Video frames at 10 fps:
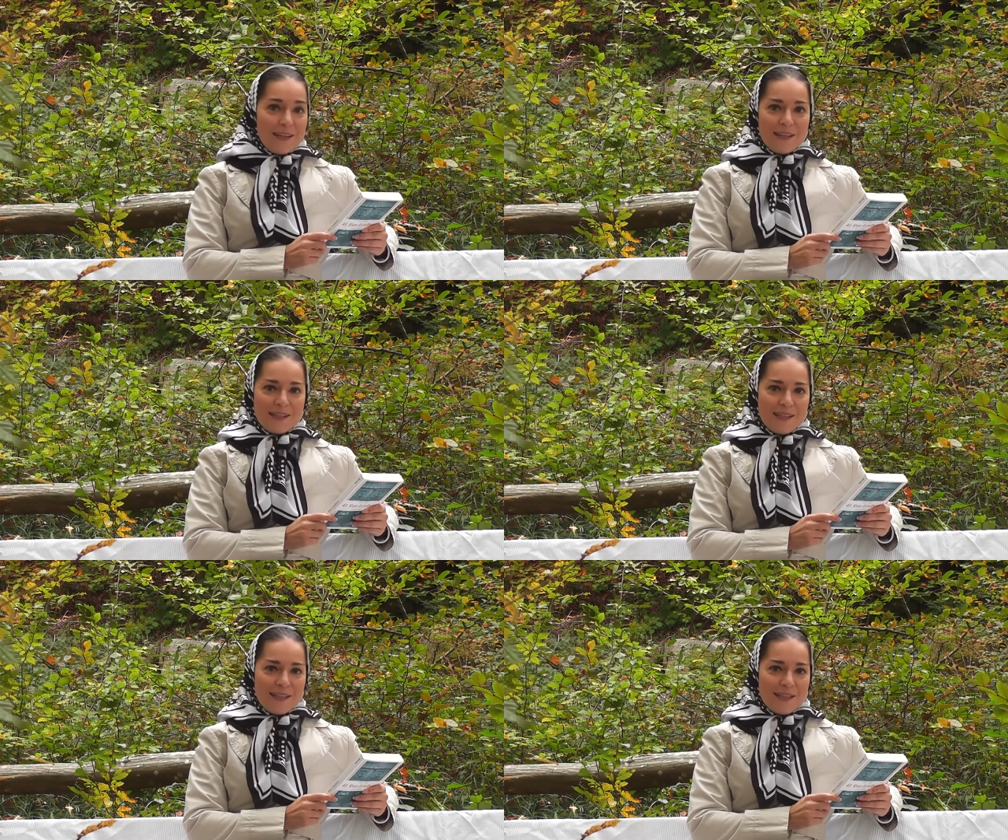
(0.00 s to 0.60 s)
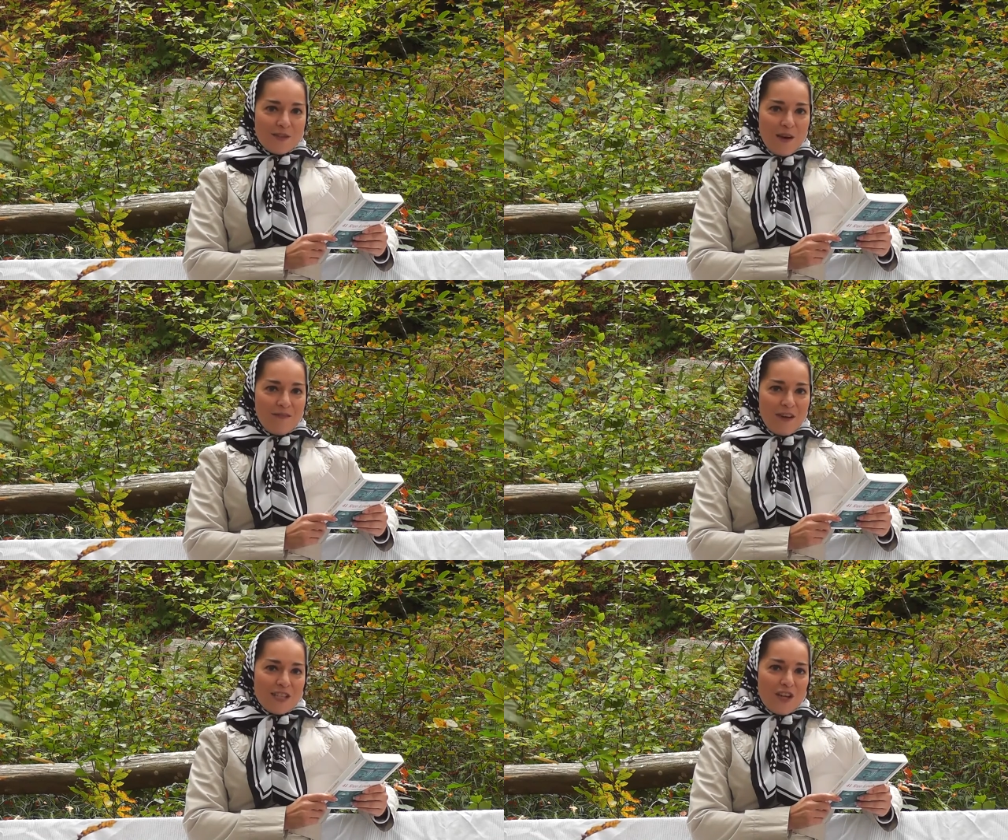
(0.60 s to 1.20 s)
Ist Ihnen so
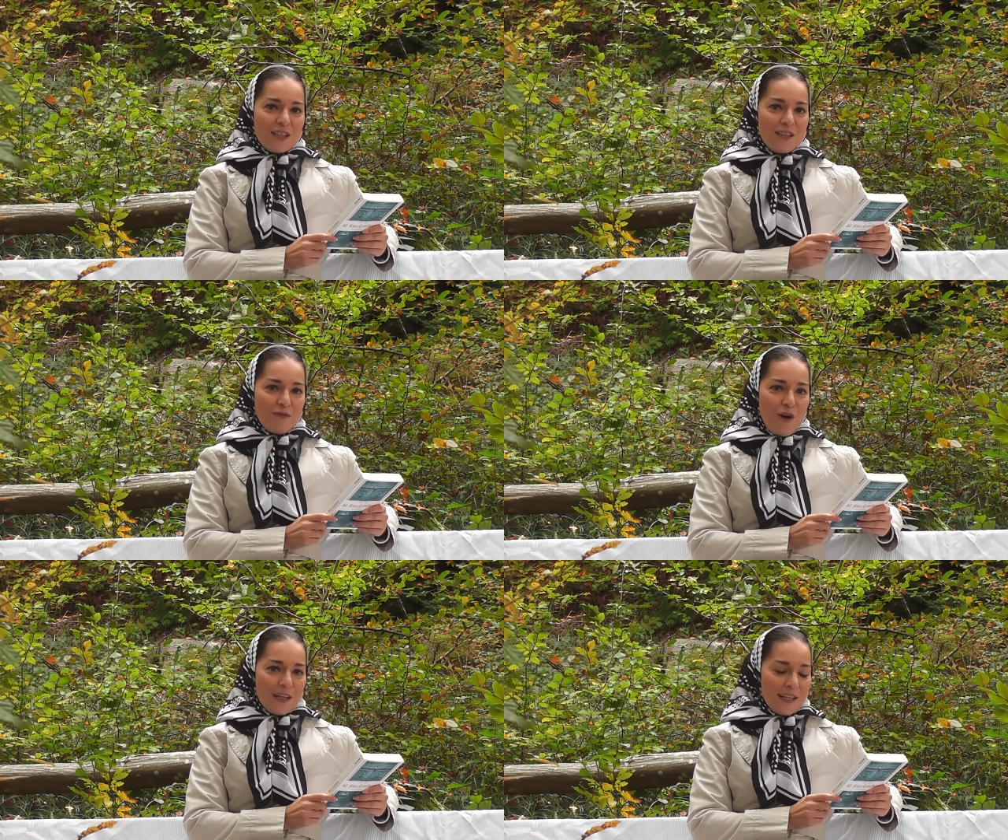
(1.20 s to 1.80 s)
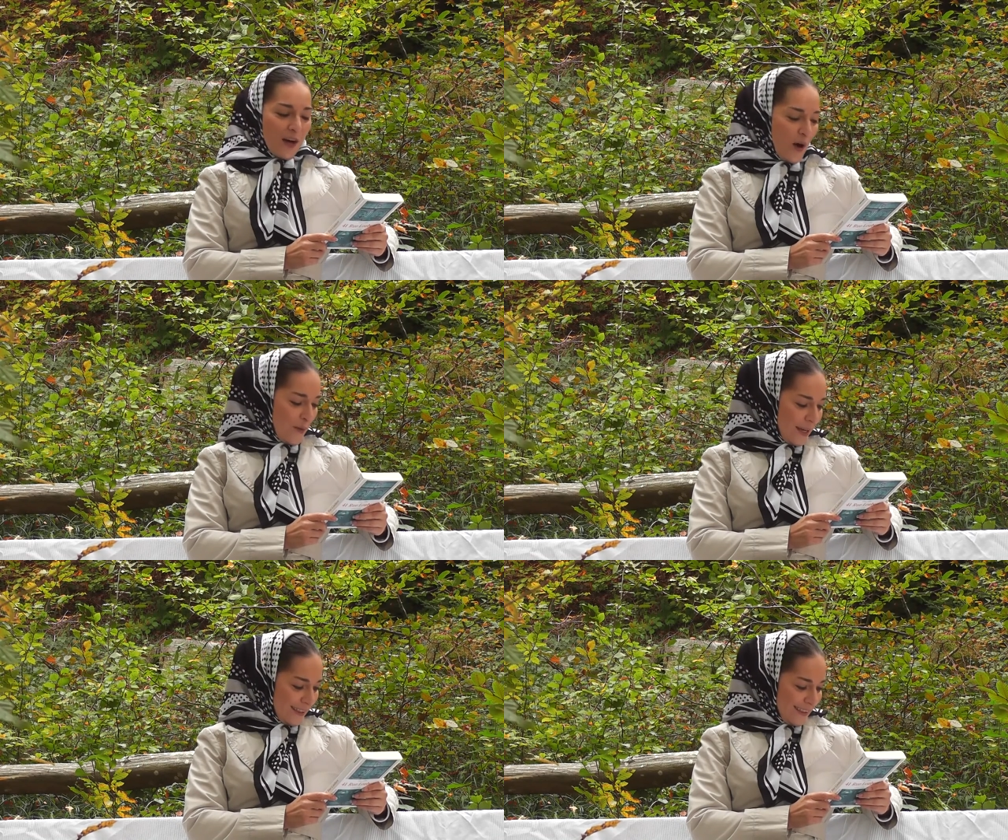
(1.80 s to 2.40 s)
etwas noch nie vorgekommen?